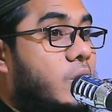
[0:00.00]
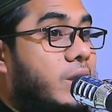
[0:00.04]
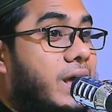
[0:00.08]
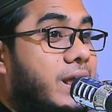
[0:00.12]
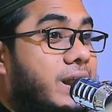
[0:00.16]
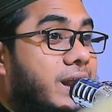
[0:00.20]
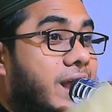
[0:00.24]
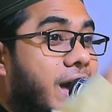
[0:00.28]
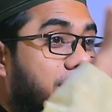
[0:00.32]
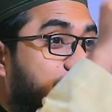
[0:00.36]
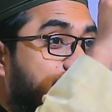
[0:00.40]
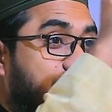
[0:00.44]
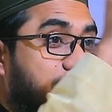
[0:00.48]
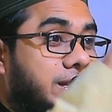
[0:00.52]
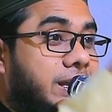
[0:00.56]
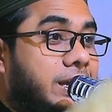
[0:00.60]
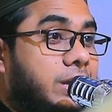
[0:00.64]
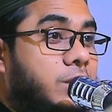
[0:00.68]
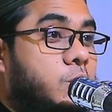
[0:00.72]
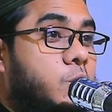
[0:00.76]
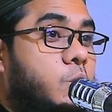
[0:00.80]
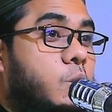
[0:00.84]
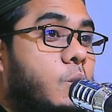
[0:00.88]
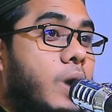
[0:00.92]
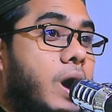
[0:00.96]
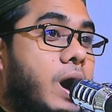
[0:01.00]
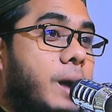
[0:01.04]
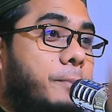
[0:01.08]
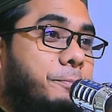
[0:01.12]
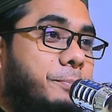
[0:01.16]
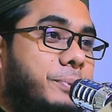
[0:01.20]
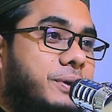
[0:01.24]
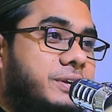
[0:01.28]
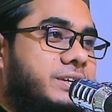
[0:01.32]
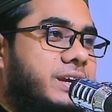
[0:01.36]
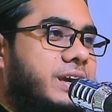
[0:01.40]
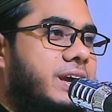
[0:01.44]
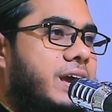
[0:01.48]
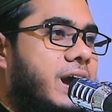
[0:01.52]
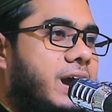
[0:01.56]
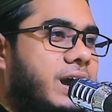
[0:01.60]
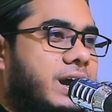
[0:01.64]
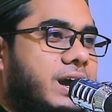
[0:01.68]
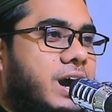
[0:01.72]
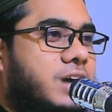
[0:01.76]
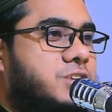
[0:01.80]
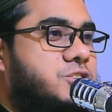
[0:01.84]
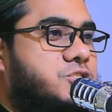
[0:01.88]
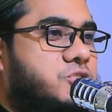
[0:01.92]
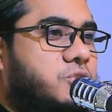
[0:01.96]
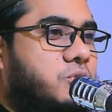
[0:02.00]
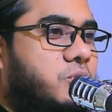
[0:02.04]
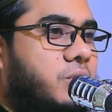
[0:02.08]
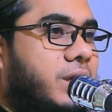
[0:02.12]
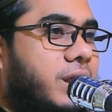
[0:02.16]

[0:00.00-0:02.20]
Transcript: ওরা রাত দিন লোহা পিটাইয়া কাজ